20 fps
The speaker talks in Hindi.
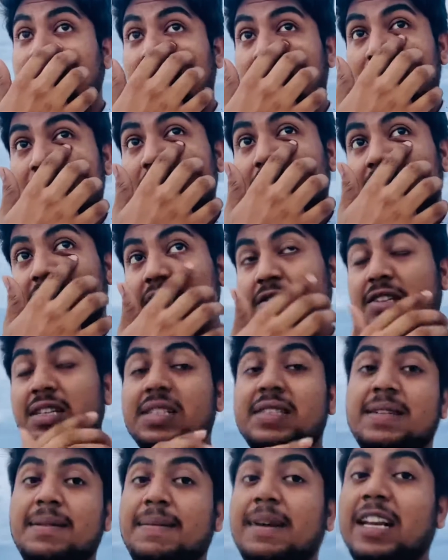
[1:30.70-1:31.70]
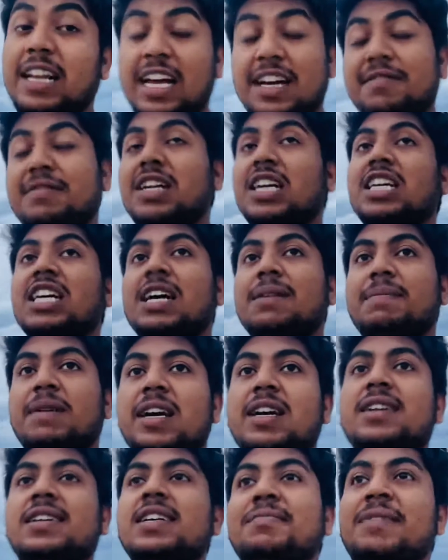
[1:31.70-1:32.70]
कारणों की वजह से मैं लाइव नहीं आ
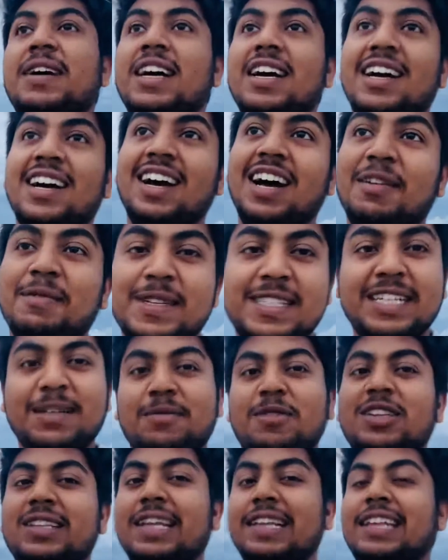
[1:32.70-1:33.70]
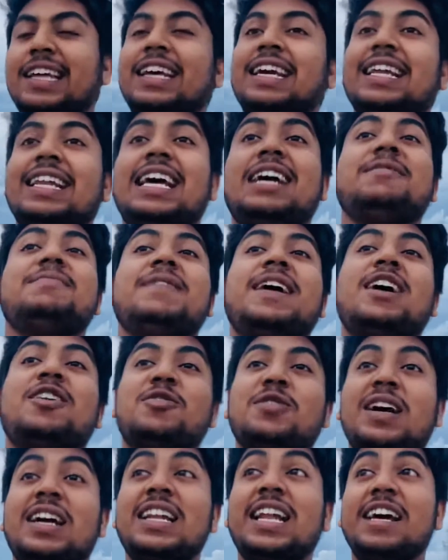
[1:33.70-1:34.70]
पाया मैं हमेशा बोलता था कि लाइव में
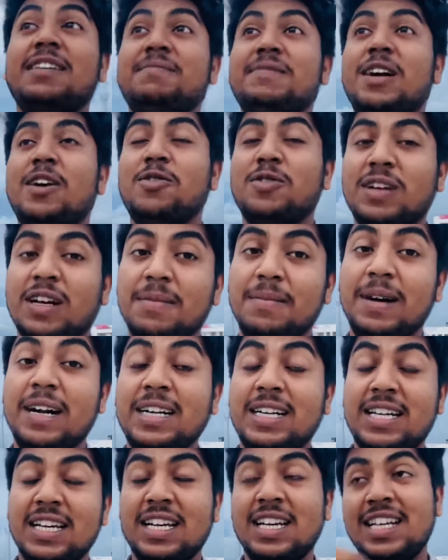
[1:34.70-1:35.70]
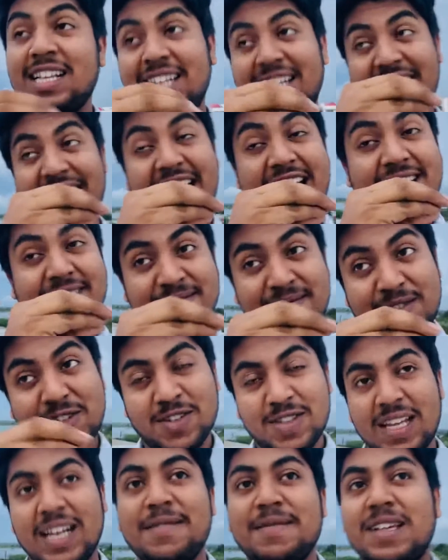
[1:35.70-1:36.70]
आऊँगा लाइव में आऊँगा बट लाइव जो
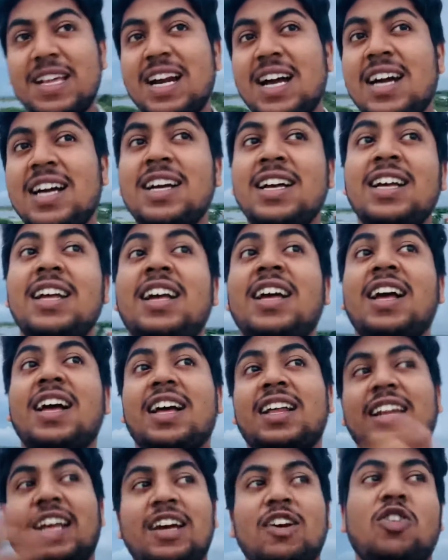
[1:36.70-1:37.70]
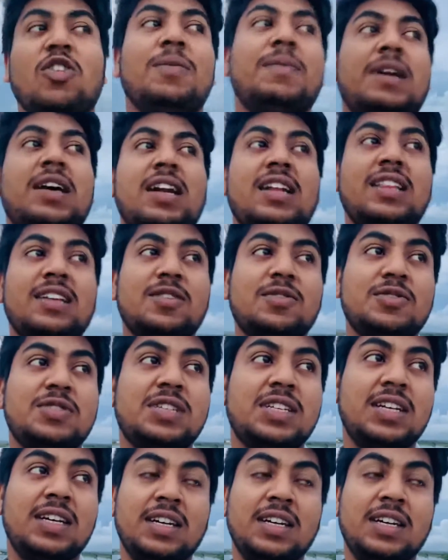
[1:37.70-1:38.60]
था मेरा नहीं हो पा रहा था कुछ